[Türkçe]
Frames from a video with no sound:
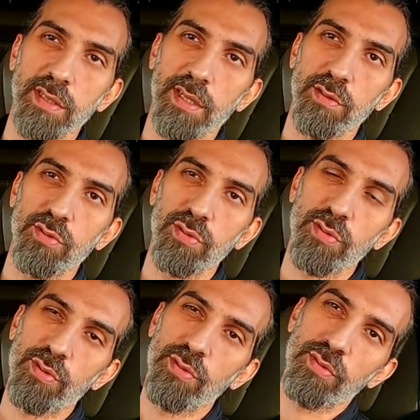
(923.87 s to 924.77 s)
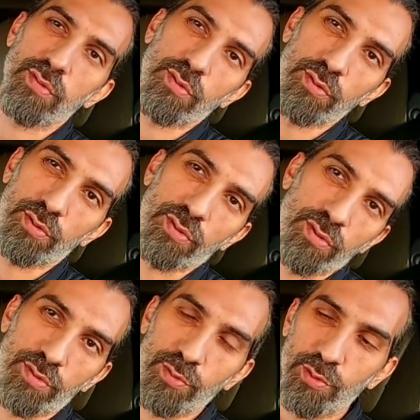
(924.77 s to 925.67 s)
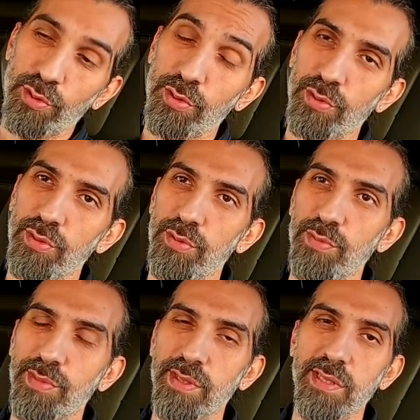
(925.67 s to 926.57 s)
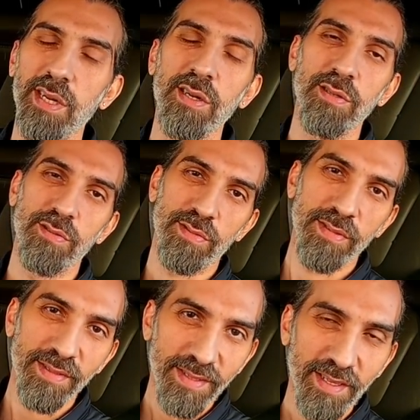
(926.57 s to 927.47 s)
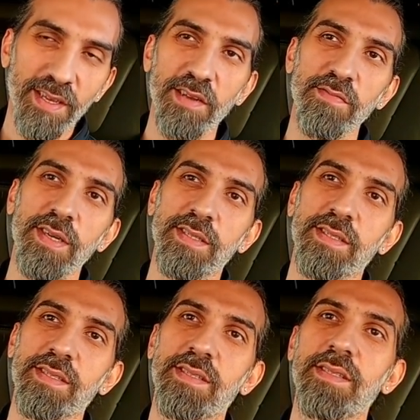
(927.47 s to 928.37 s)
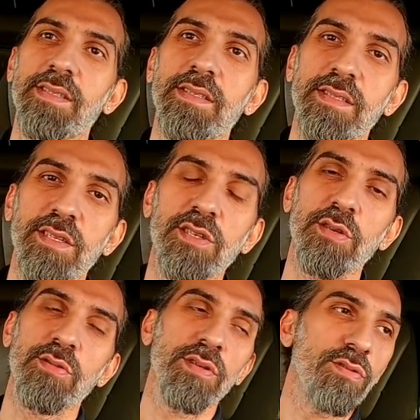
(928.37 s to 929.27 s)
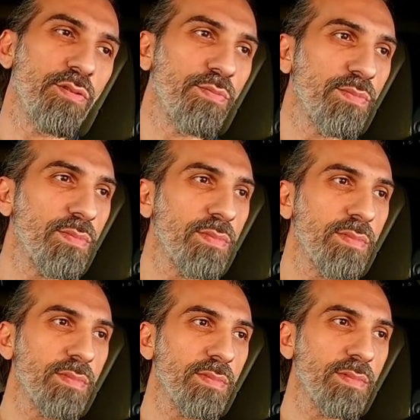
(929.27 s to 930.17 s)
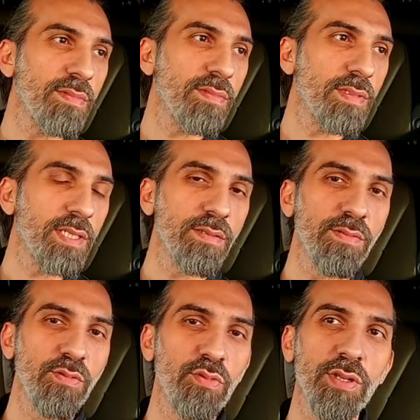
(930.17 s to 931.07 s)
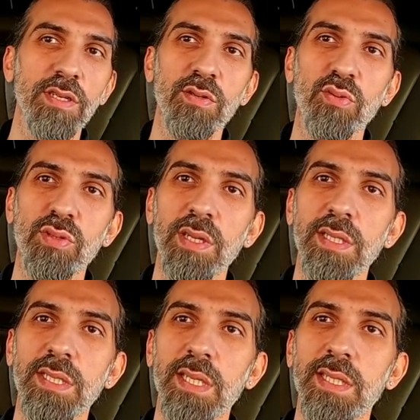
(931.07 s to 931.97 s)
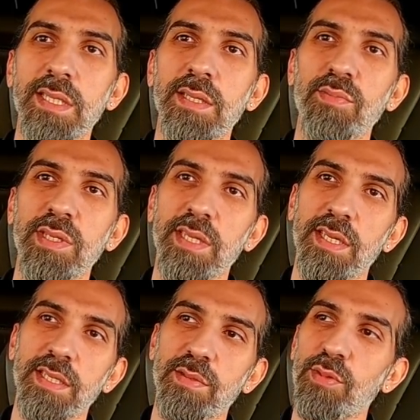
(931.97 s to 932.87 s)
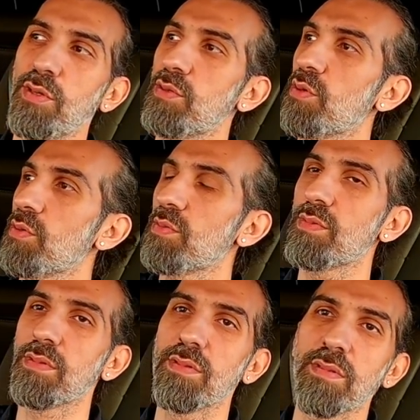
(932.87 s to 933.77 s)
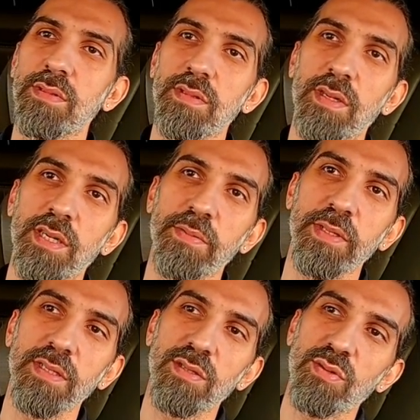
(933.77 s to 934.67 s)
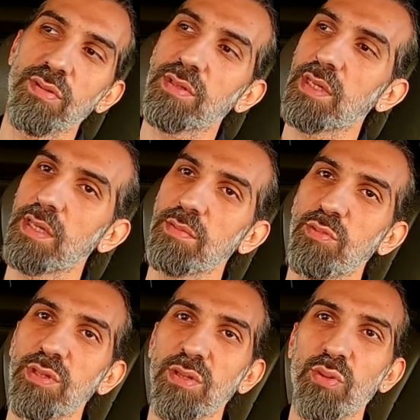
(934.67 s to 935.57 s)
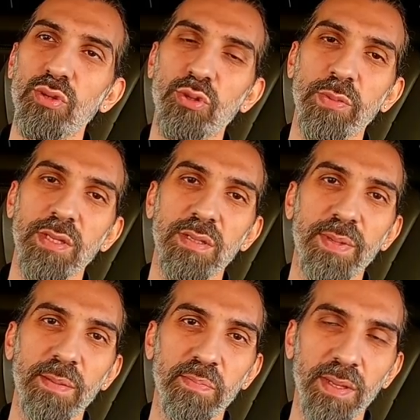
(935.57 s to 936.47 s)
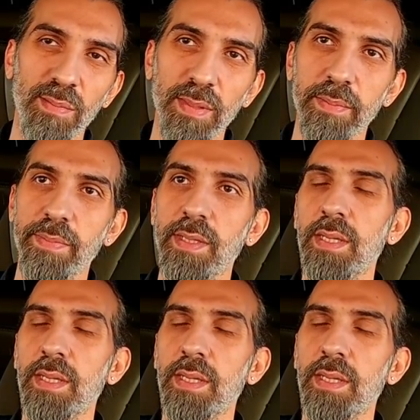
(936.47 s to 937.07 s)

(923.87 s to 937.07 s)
Yani onur duydum, gurur duydum. Sağ ol. Enver teşekkür ediyorum. Yani yüreği güzel insanlardan bir tanesi. Böyle çok e, arabesk, çok sanat müziği konuşmaları pek bilmem.